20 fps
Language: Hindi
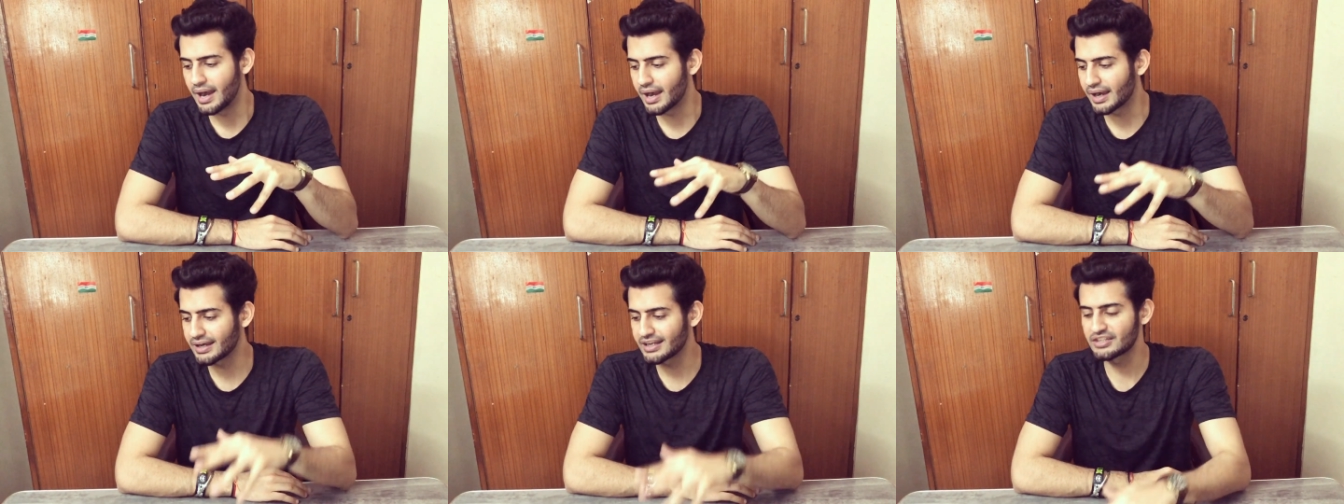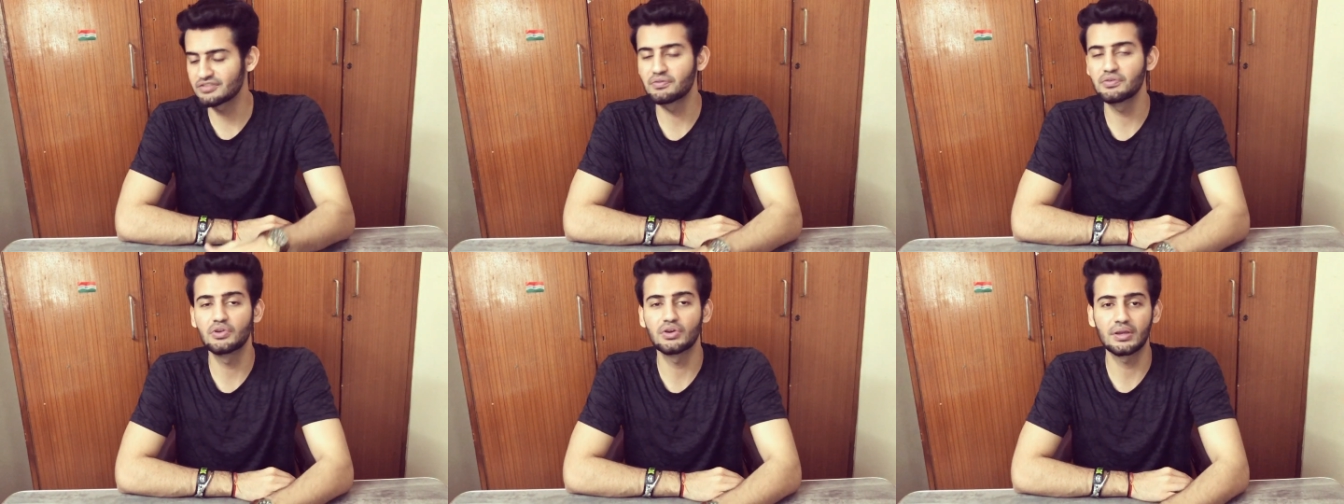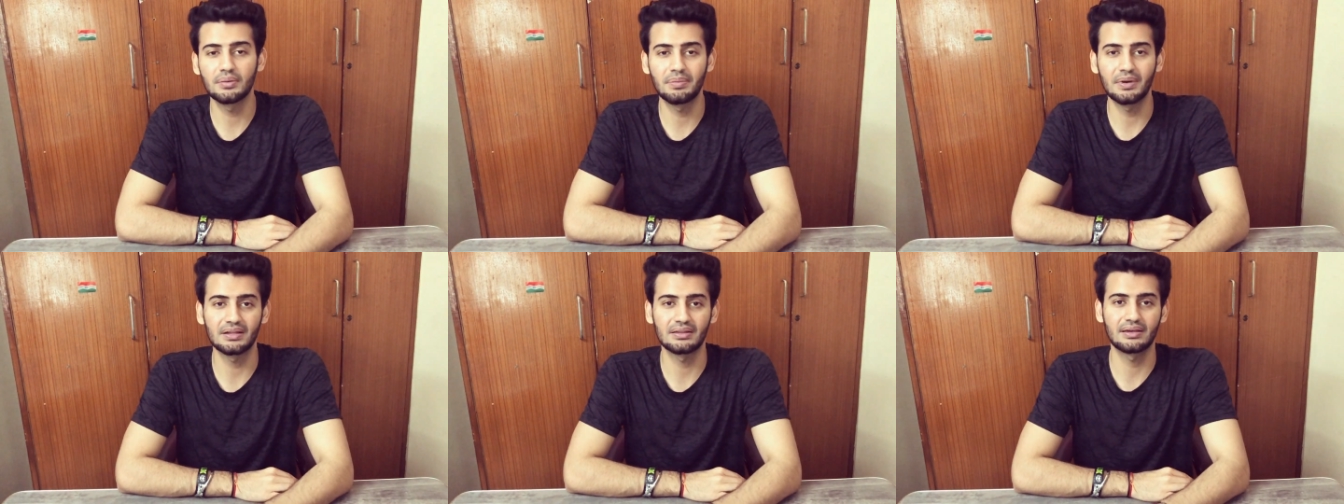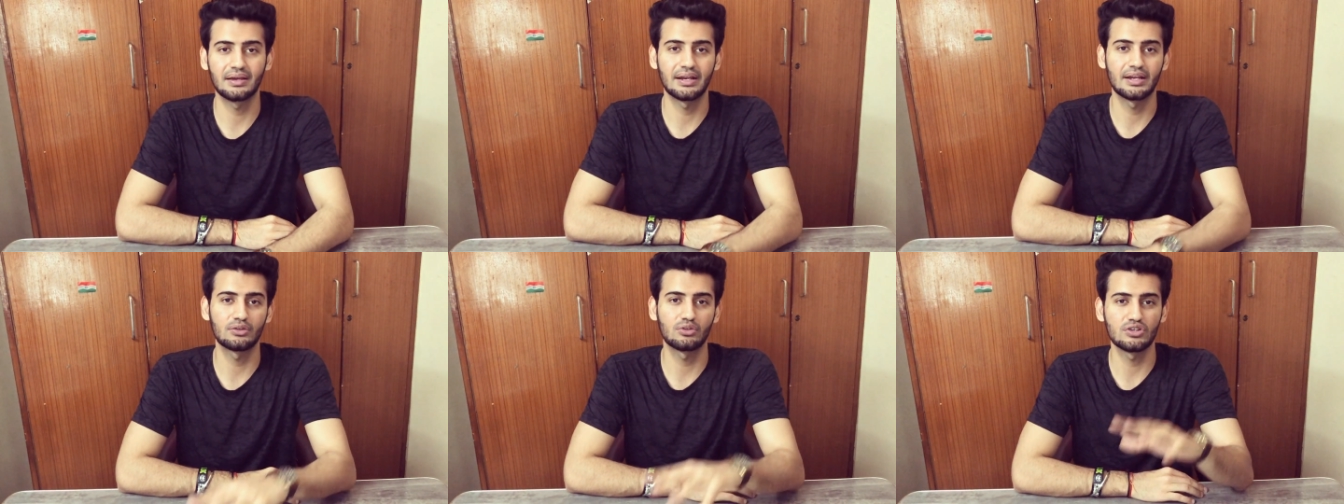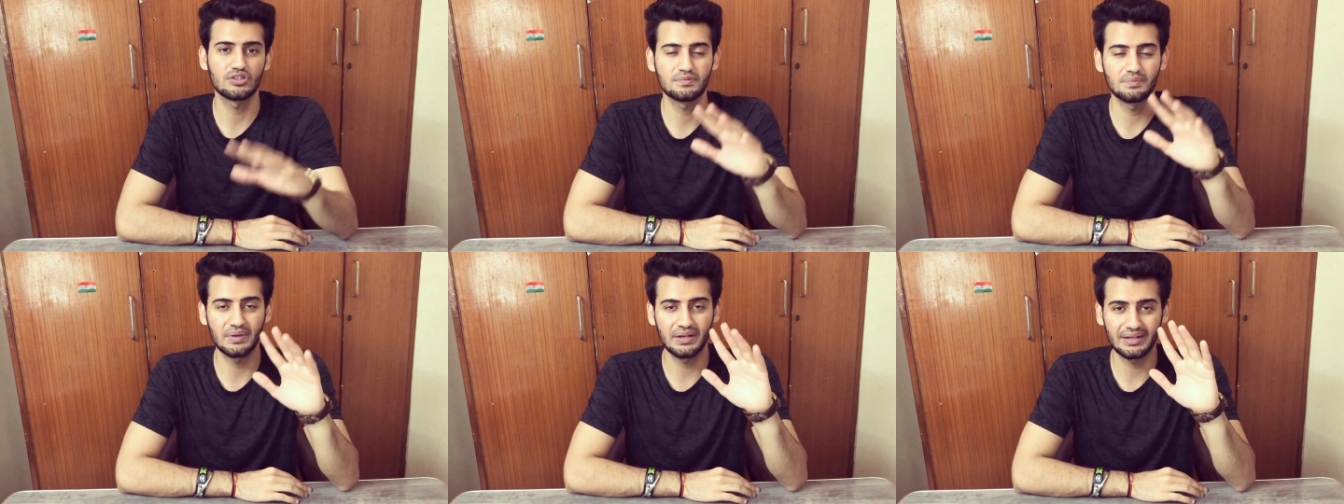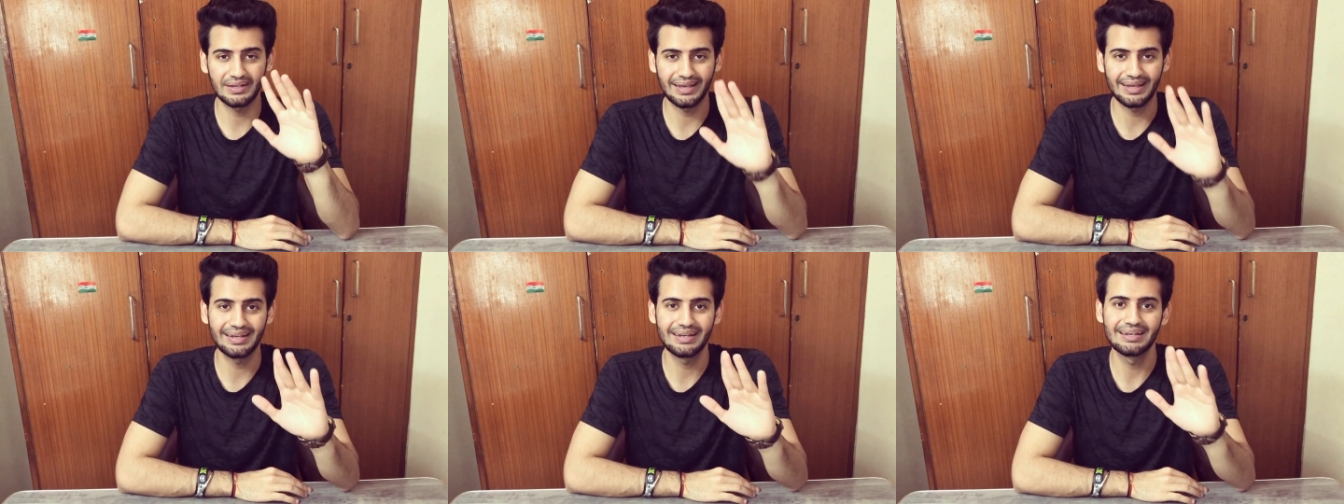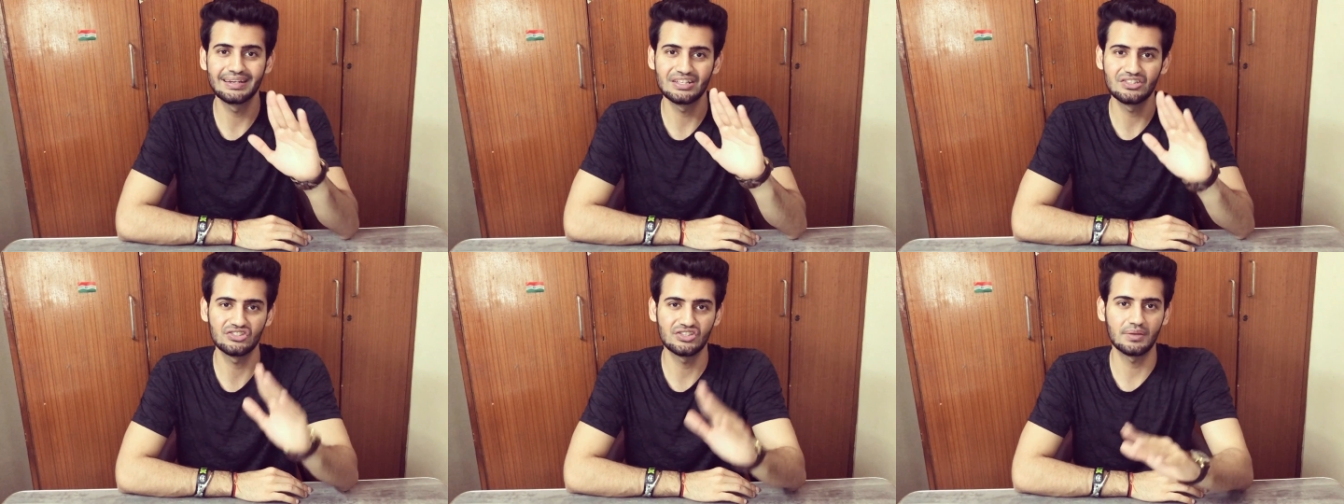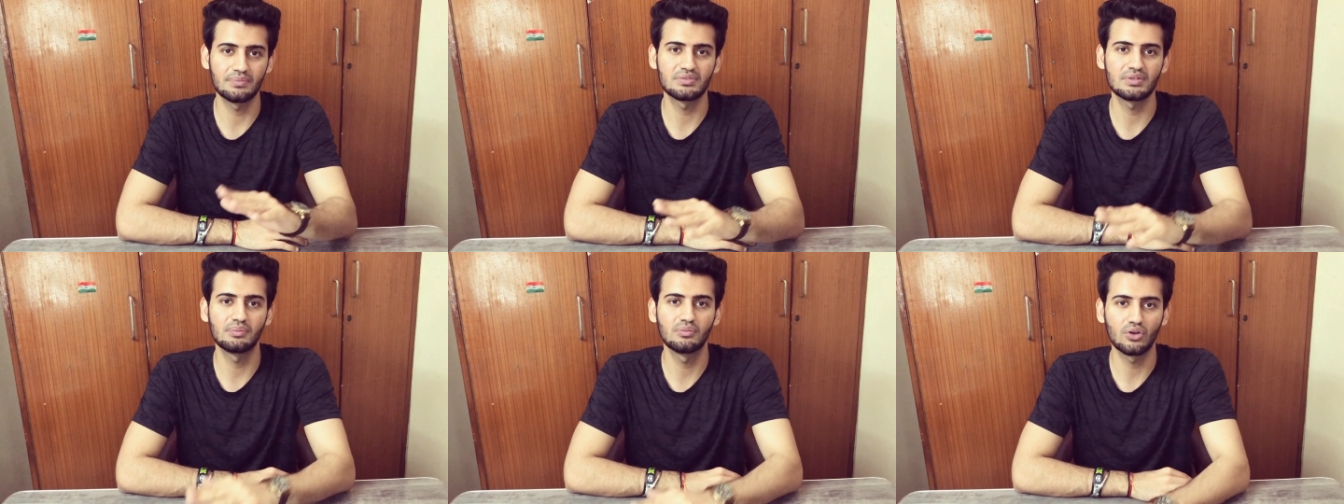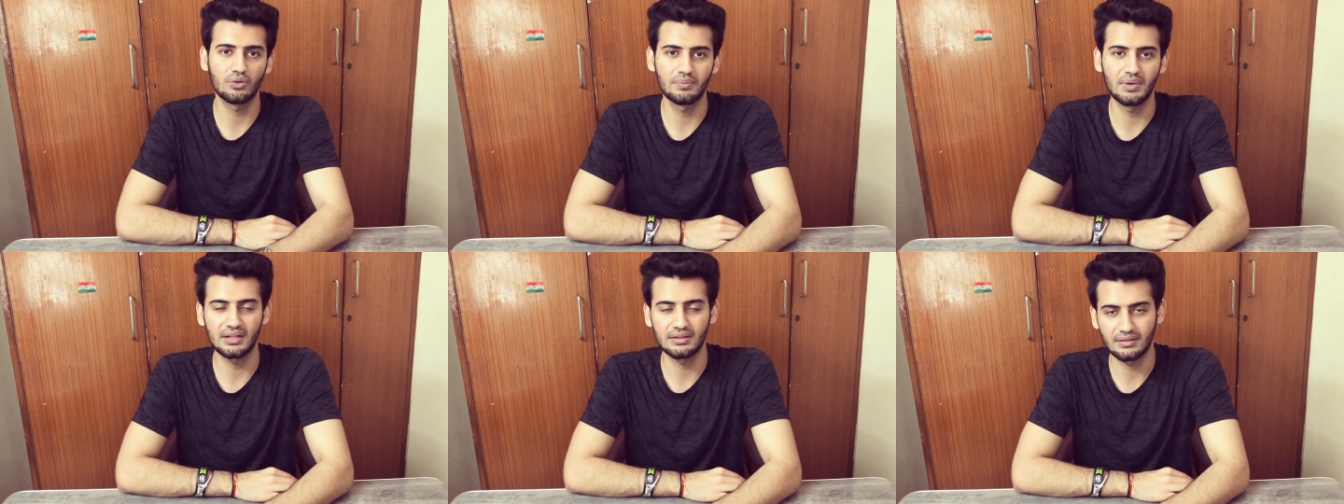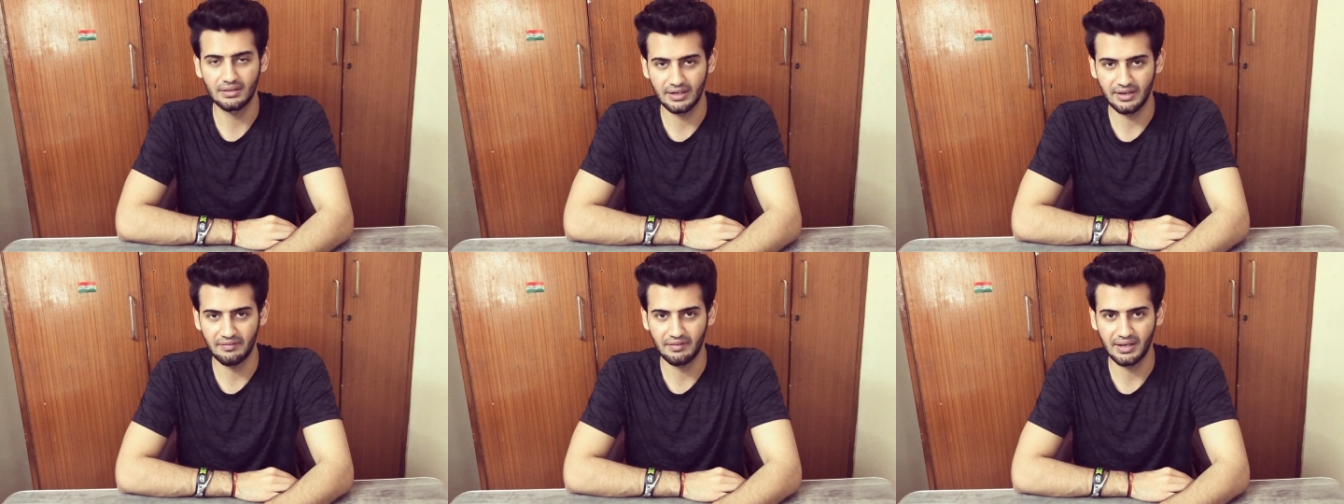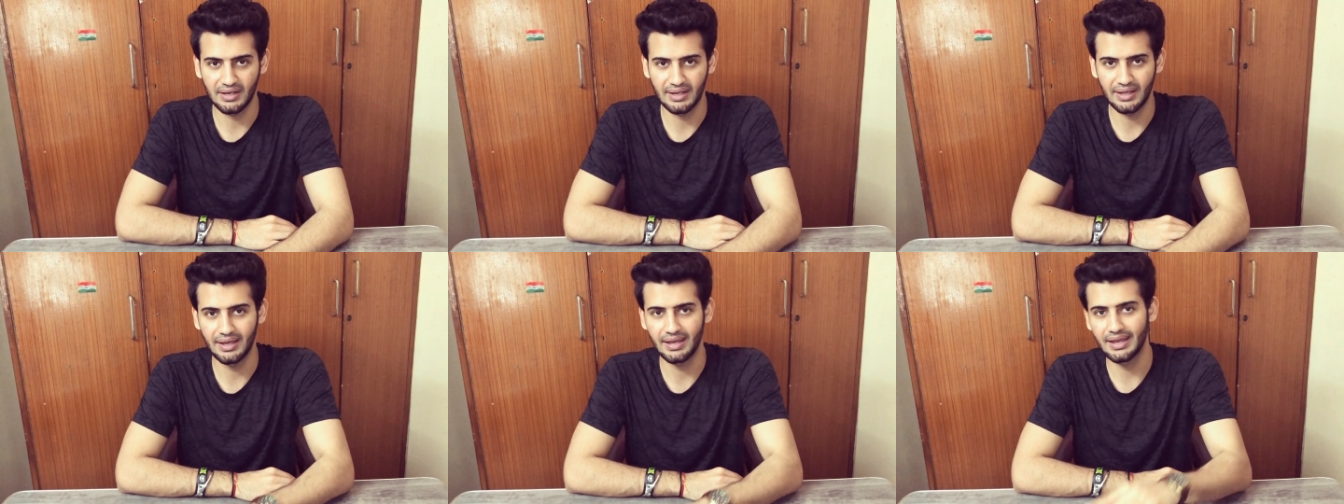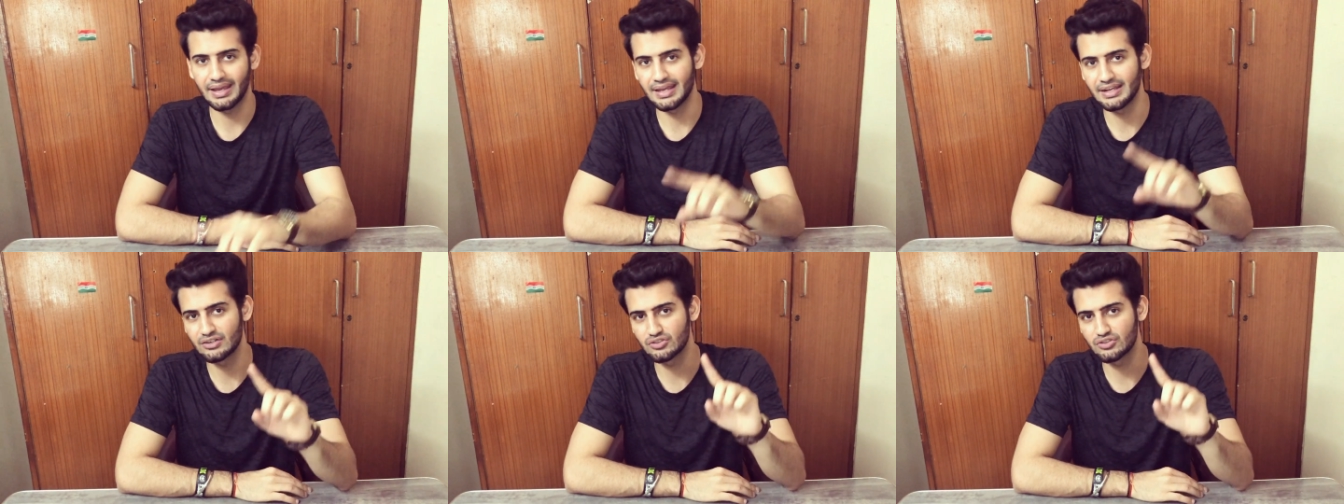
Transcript: अगर इस वीडियो की बात करें तो इसमें टेन हिडन जेम्स हम लोग बात करने वाले हैं